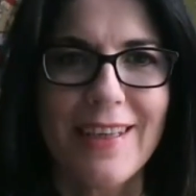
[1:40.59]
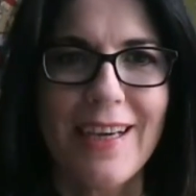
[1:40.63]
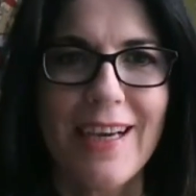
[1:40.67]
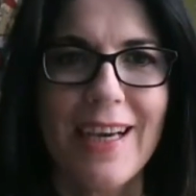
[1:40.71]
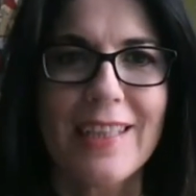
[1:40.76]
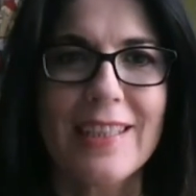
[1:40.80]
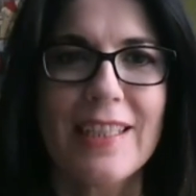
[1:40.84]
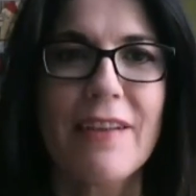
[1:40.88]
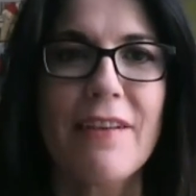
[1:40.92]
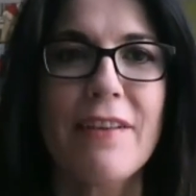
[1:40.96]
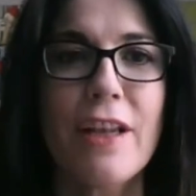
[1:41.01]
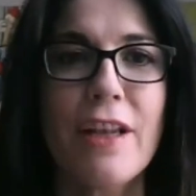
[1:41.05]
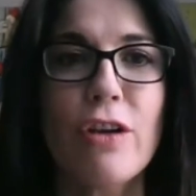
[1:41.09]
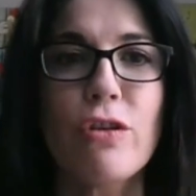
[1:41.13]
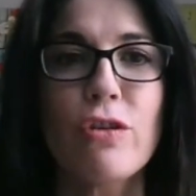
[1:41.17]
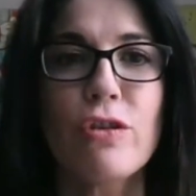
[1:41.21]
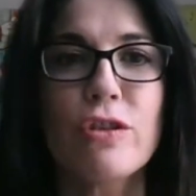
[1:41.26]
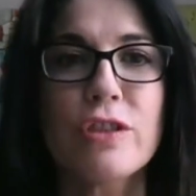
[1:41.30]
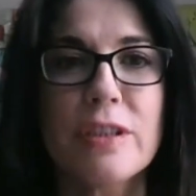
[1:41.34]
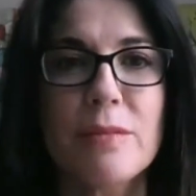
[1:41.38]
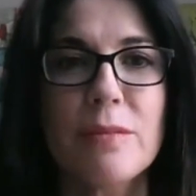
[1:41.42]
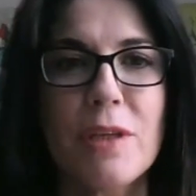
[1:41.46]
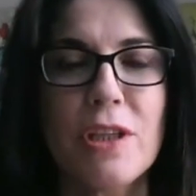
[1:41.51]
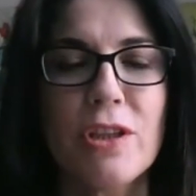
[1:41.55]
A través del
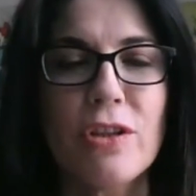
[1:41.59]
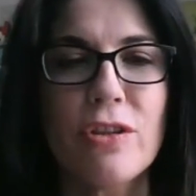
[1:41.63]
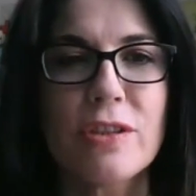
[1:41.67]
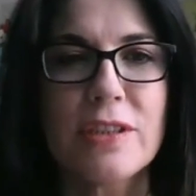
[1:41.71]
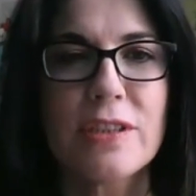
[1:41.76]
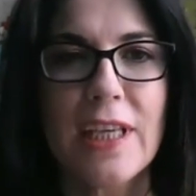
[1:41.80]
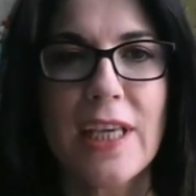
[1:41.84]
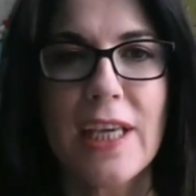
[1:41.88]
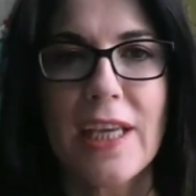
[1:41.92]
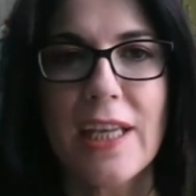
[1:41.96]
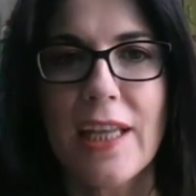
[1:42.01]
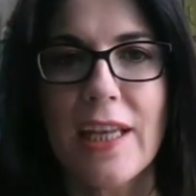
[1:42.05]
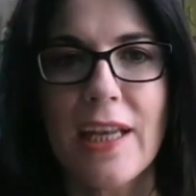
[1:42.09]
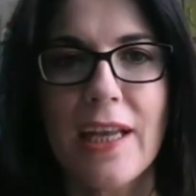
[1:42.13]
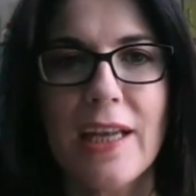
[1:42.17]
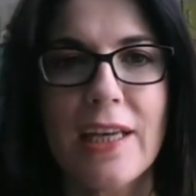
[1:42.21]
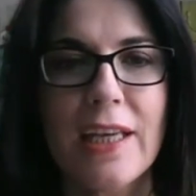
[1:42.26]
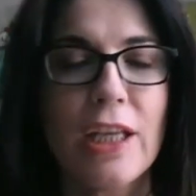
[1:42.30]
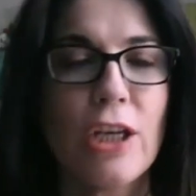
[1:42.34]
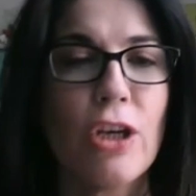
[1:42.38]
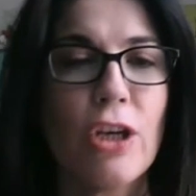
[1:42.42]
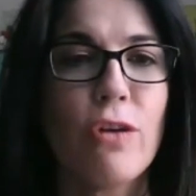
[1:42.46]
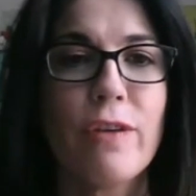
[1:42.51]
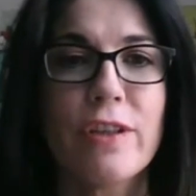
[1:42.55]
conocimiento se
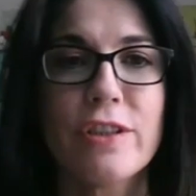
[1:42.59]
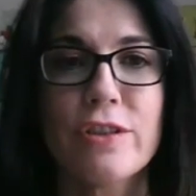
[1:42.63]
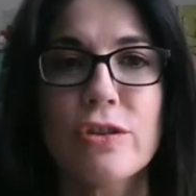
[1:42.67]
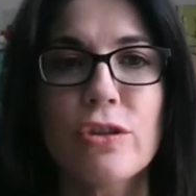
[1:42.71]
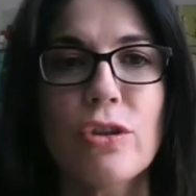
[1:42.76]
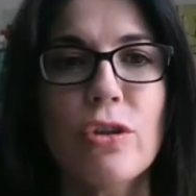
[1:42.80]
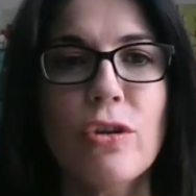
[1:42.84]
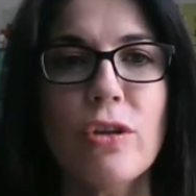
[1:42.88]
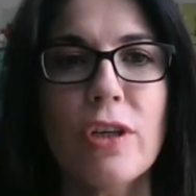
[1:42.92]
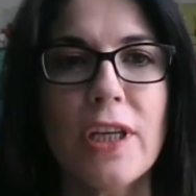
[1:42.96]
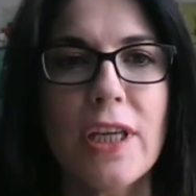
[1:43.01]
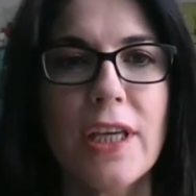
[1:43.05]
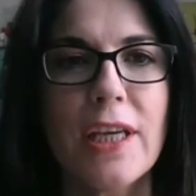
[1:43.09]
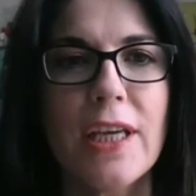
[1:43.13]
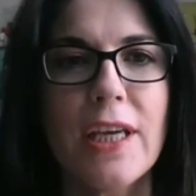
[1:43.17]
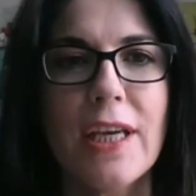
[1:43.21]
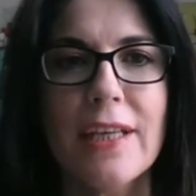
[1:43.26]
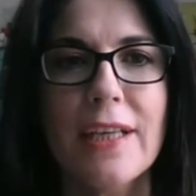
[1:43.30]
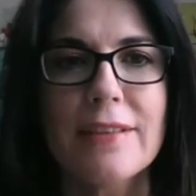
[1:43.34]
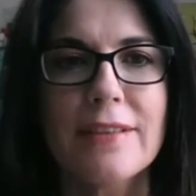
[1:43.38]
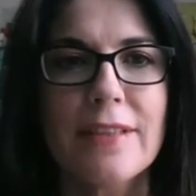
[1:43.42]
generan innovaciones,